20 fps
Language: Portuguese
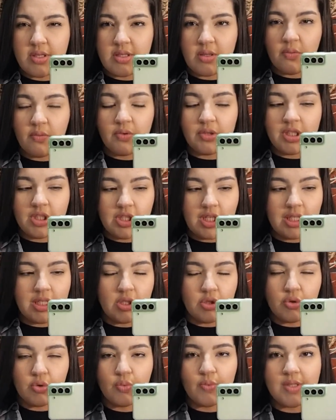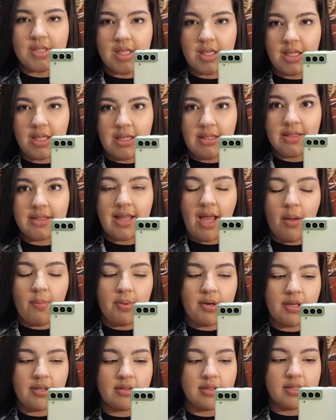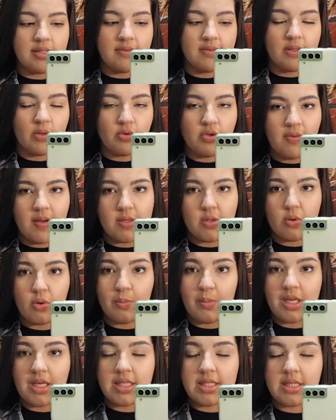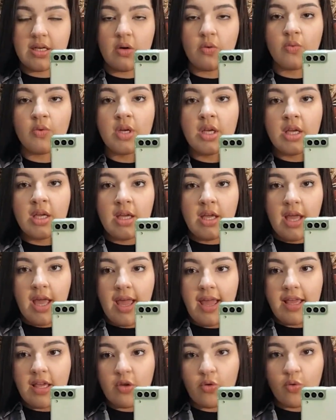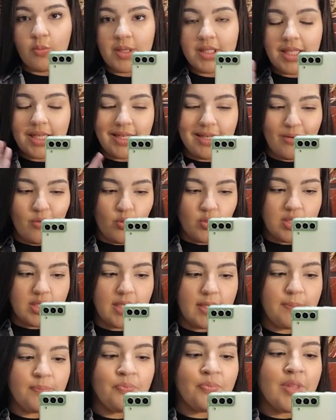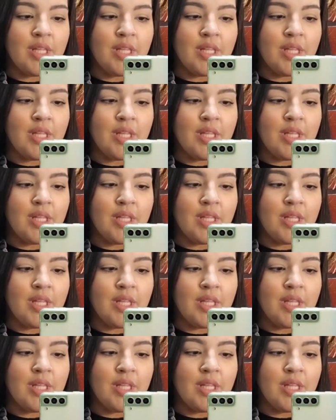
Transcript: Então, eu vou deixar das duas aqui, tá? Pra, se não tivesse numeração, é, em uma tem na outra.